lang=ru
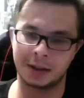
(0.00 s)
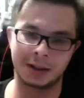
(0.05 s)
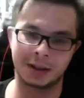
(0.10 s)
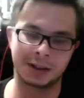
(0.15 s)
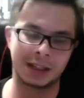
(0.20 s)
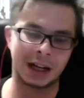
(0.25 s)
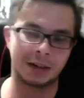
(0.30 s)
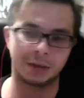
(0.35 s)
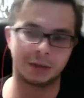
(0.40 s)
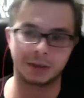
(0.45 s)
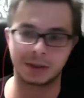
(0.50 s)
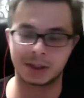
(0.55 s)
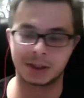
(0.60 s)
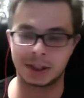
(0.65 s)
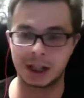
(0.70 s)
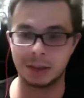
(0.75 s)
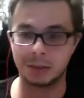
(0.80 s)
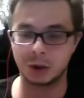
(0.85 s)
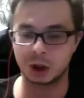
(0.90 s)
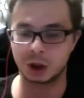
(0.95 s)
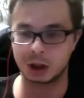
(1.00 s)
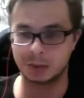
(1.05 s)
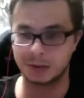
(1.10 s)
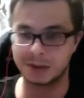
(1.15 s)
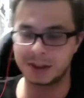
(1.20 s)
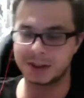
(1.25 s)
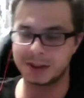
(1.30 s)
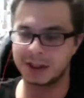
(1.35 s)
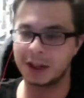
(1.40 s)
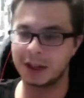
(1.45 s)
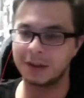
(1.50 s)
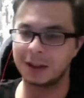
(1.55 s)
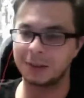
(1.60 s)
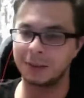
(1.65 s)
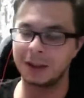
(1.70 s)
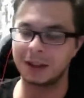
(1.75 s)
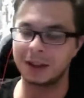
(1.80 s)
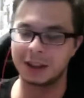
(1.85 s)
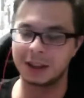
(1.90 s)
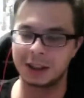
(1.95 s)
встраиваю в crm чтобы все заявки
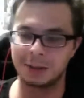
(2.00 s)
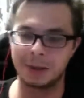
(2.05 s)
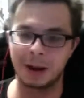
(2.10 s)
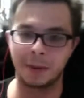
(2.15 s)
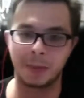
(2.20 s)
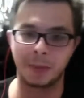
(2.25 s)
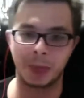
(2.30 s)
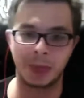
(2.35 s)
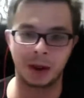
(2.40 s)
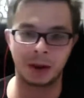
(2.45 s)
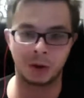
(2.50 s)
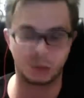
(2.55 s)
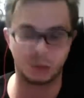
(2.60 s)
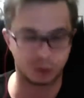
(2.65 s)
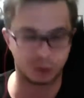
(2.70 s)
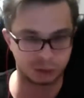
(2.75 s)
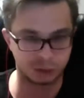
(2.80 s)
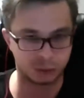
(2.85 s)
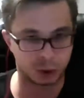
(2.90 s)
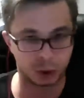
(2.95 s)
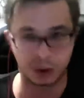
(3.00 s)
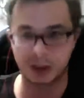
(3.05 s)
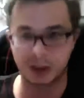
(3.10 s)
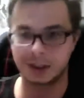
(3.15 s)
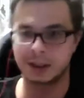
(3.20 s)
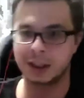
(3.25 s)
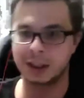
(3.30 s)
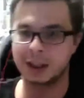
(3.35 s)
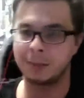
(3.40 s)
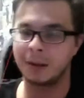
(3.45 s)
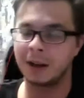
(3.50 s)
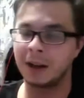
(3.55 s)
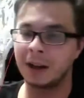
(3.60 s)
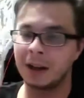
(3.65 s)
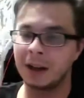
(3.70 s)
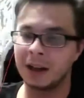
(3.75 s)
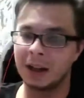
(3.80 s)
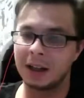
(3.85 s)
были на тебя, ну, вот только на тебя.